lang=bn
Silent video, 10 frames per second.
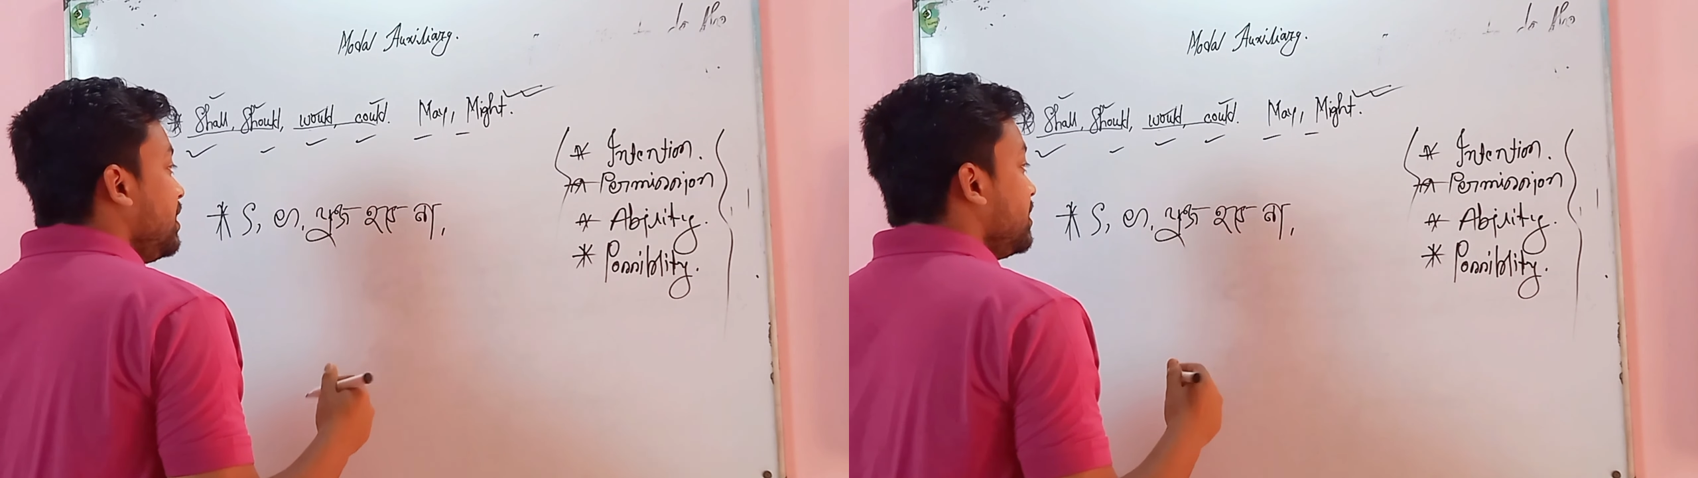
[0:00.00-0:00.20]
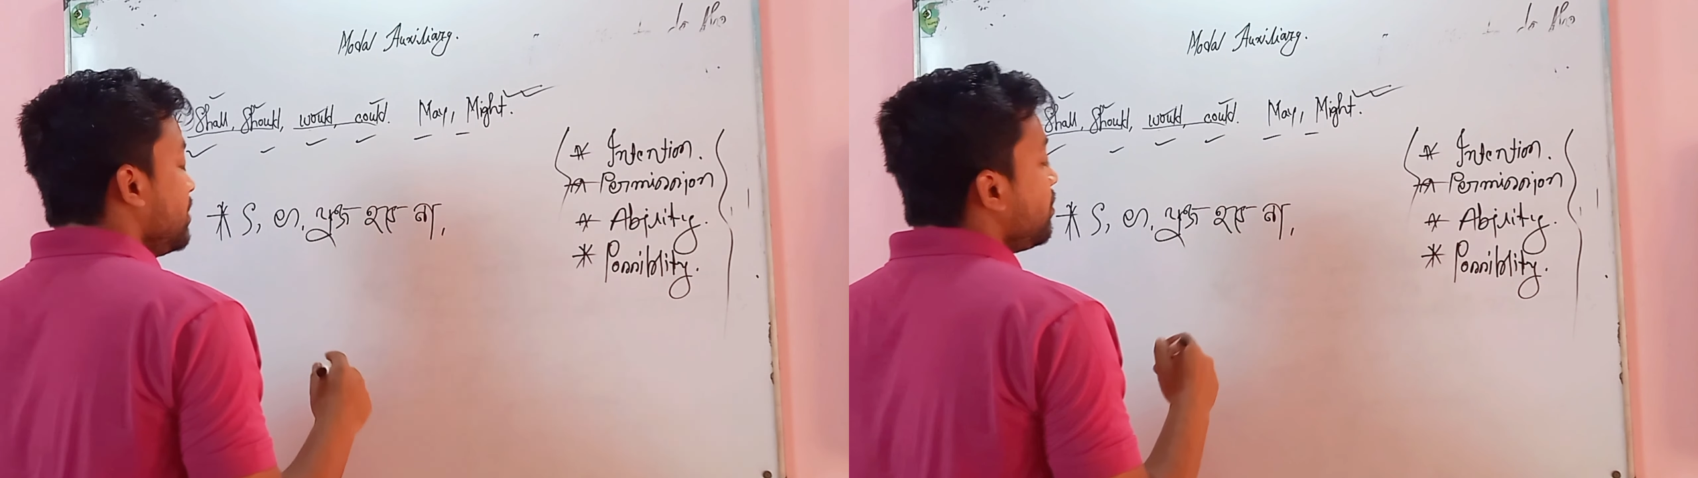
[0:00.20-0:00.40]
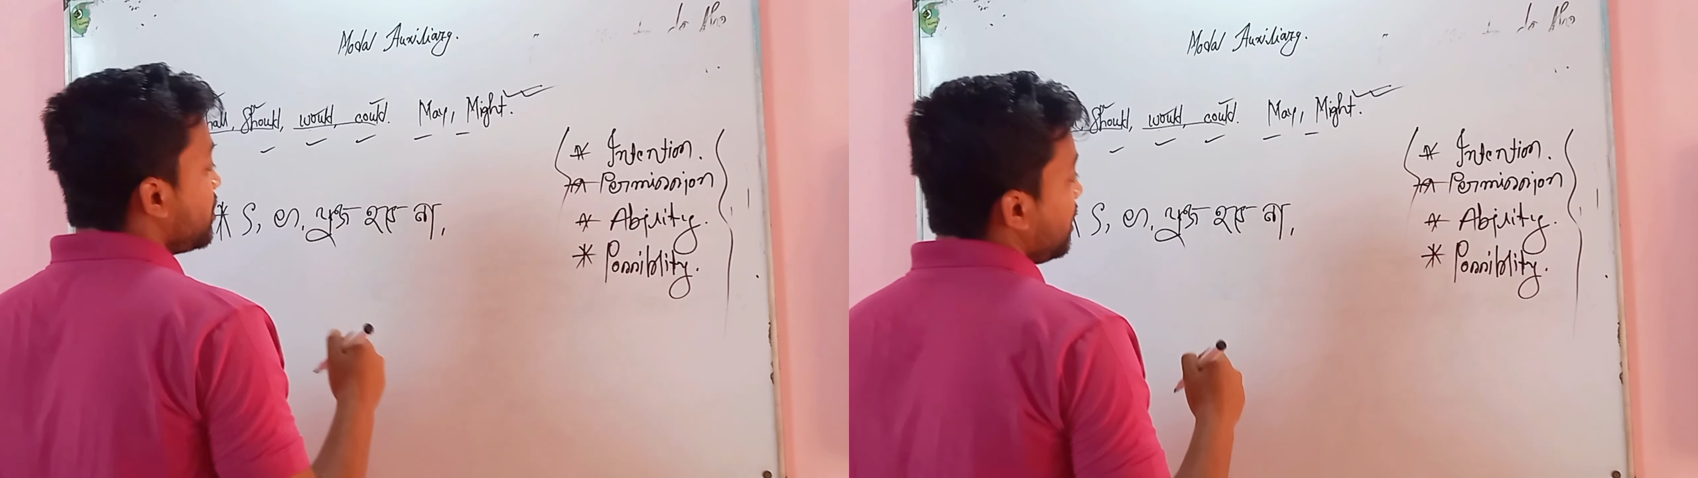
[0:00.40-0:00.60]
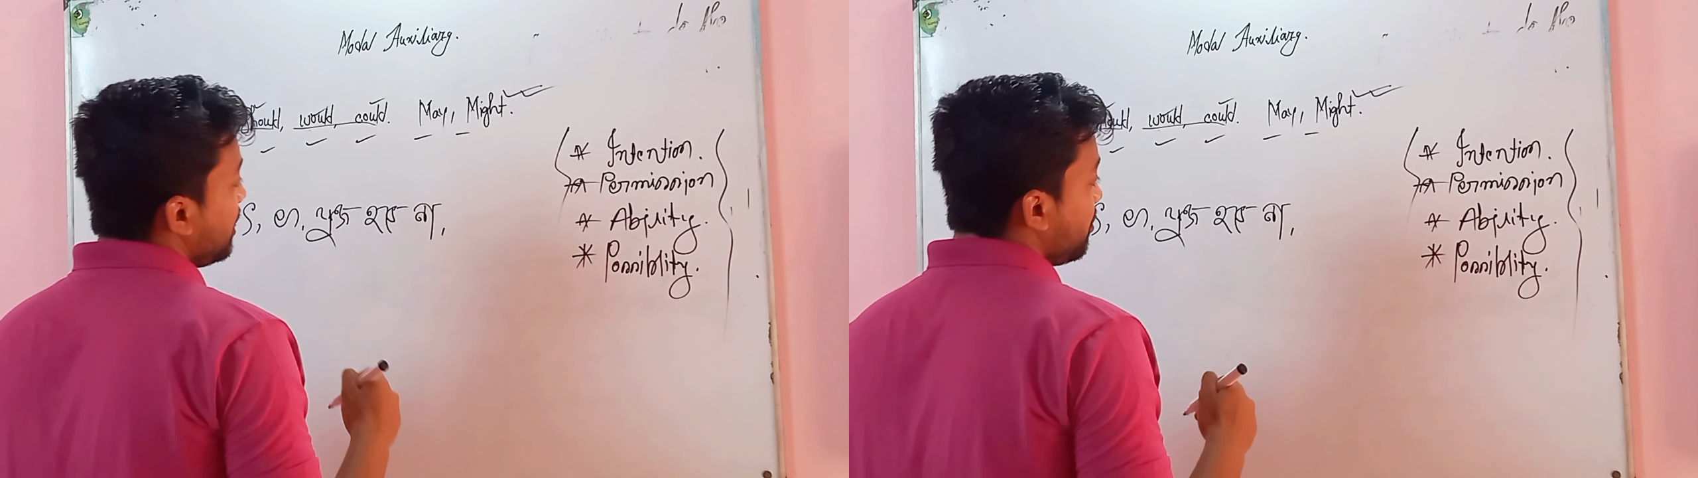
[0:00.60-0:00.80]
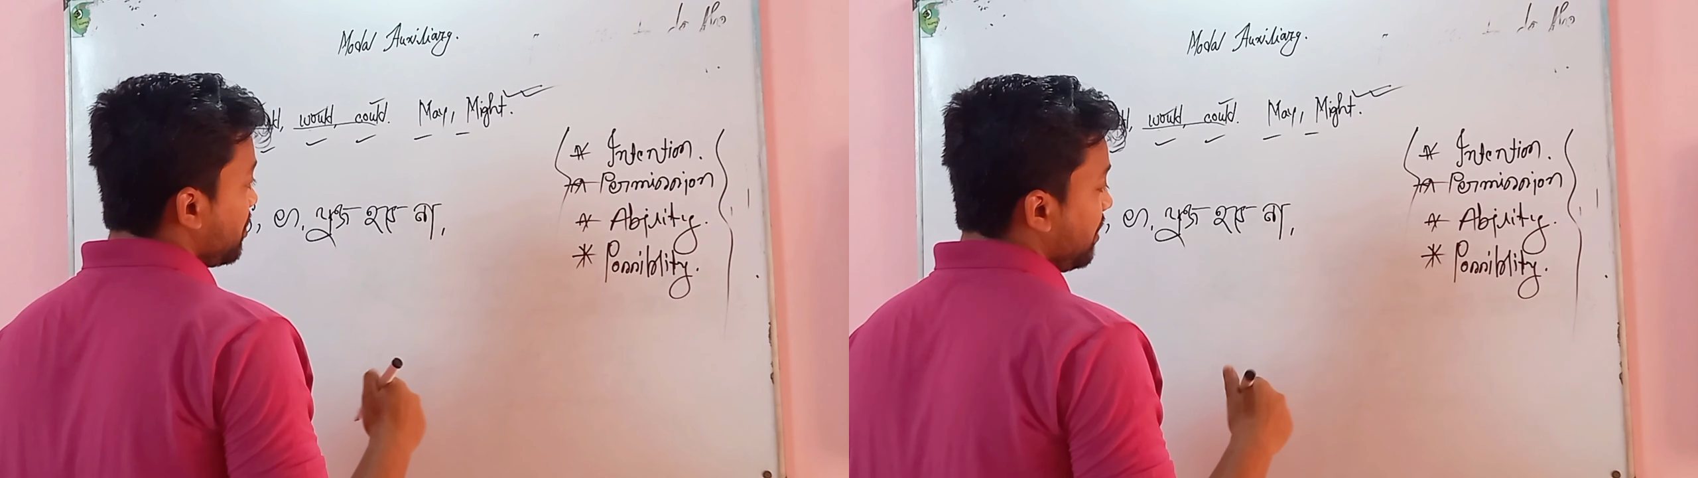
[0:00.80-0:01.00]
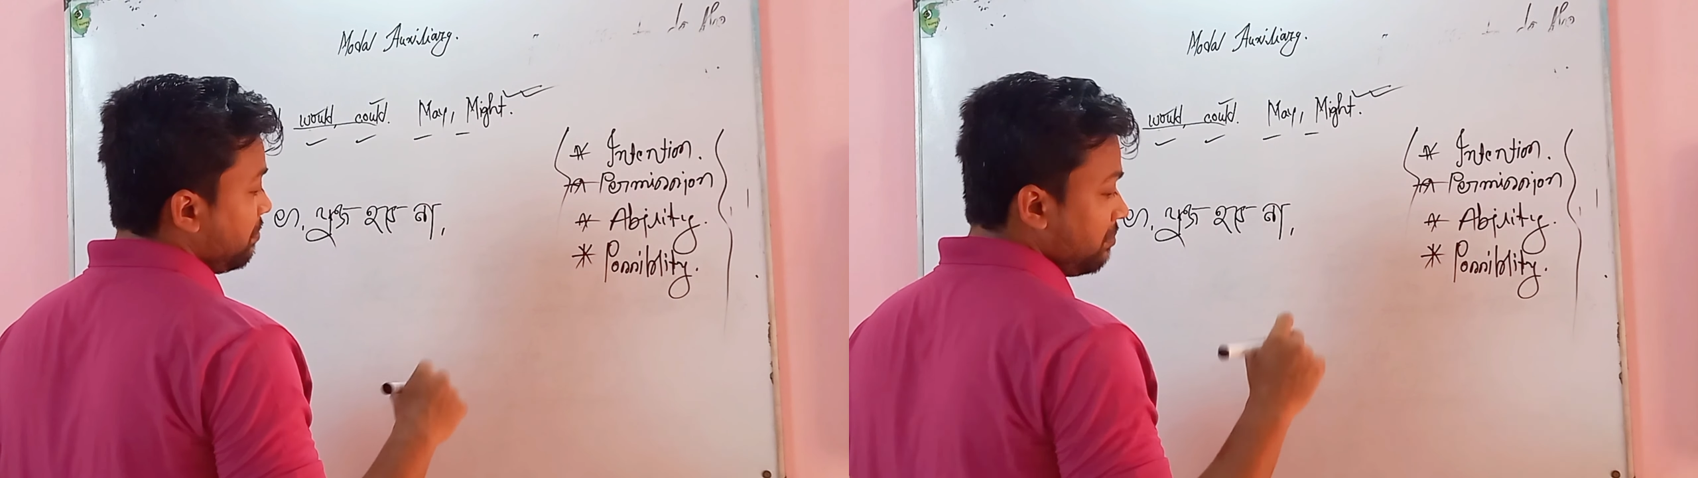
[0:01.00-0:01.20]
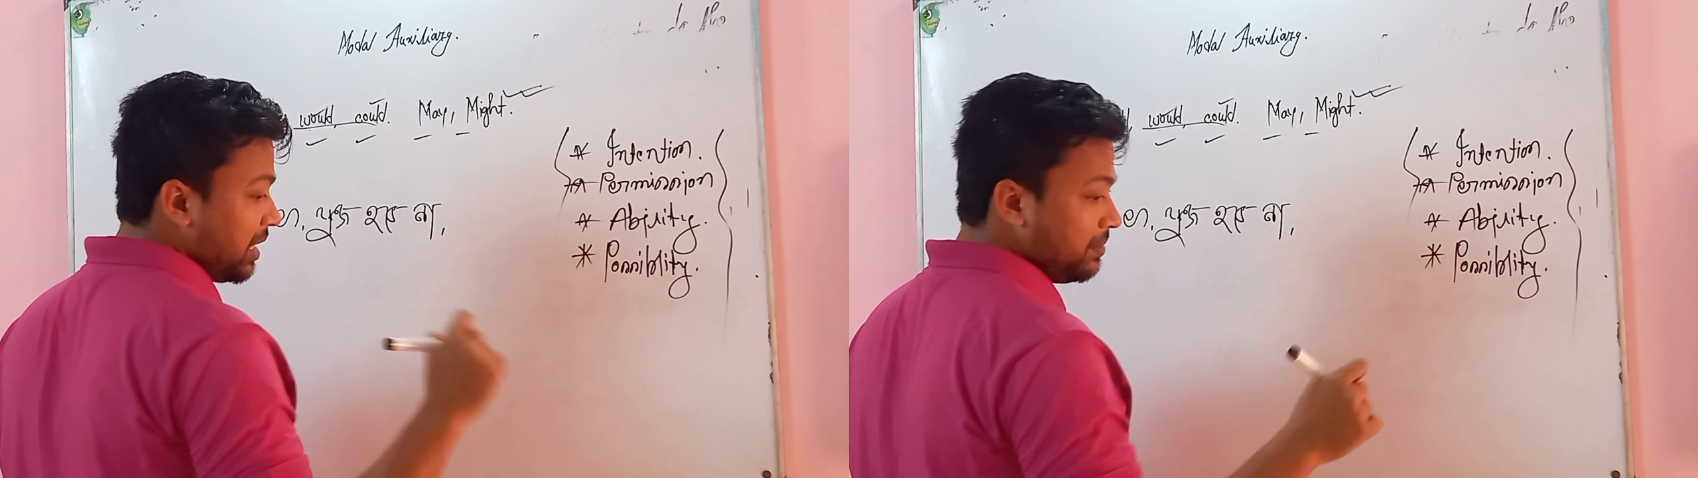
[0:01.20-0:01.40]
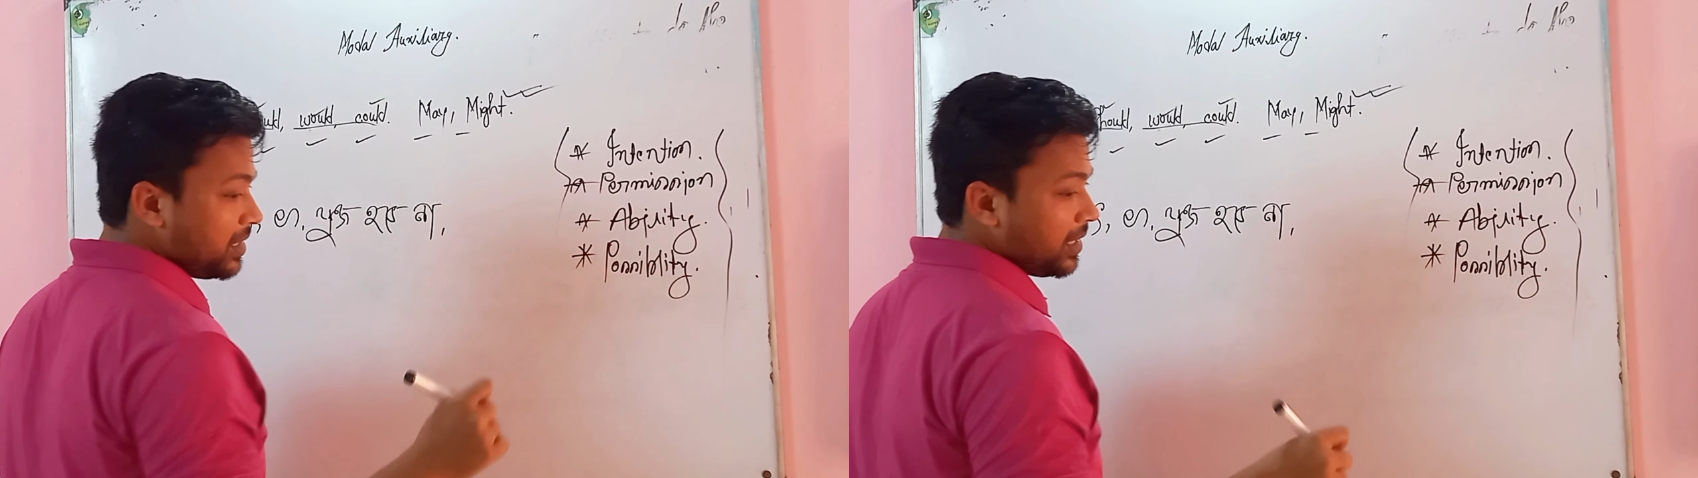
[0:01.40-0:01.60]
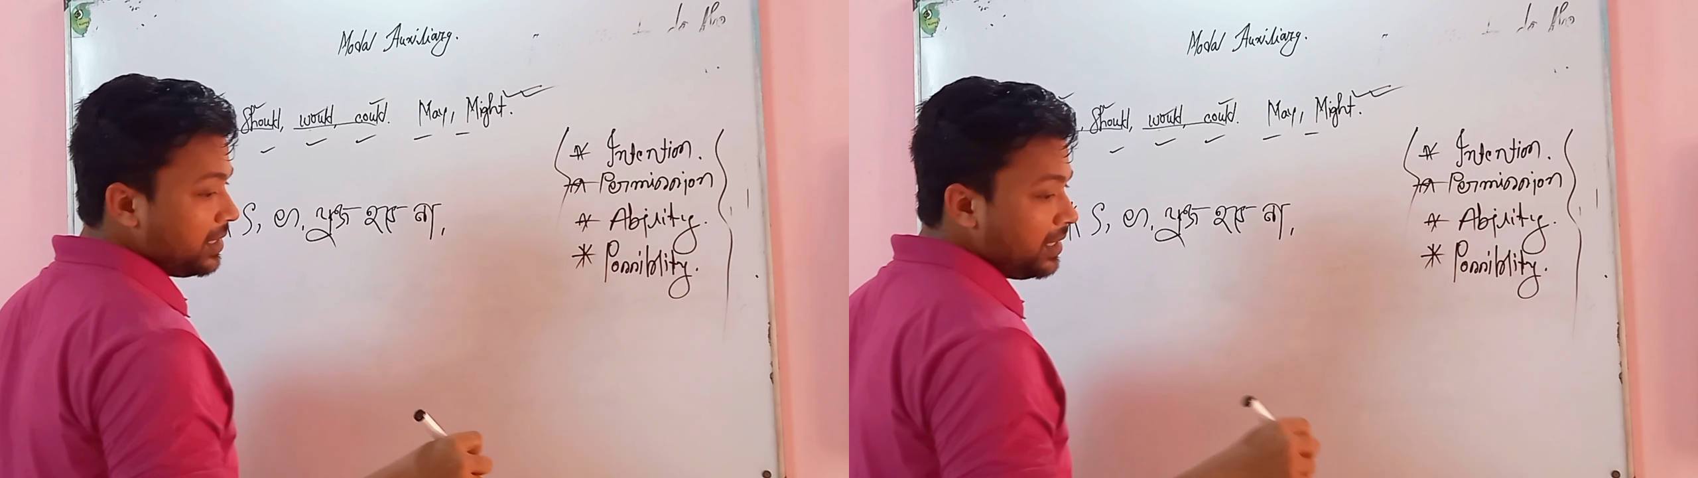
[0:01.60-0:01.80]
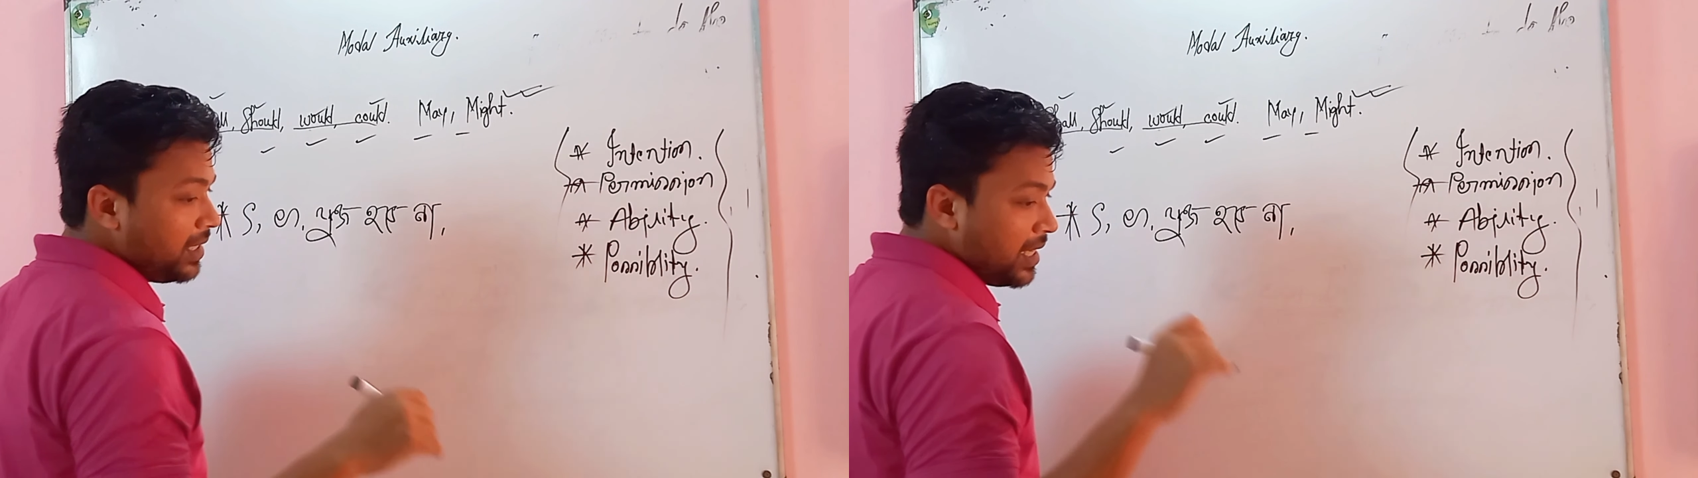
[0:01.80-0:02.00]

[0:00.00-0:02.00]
সেগুলোর সাথে কী করতাম ভার্বের সাথে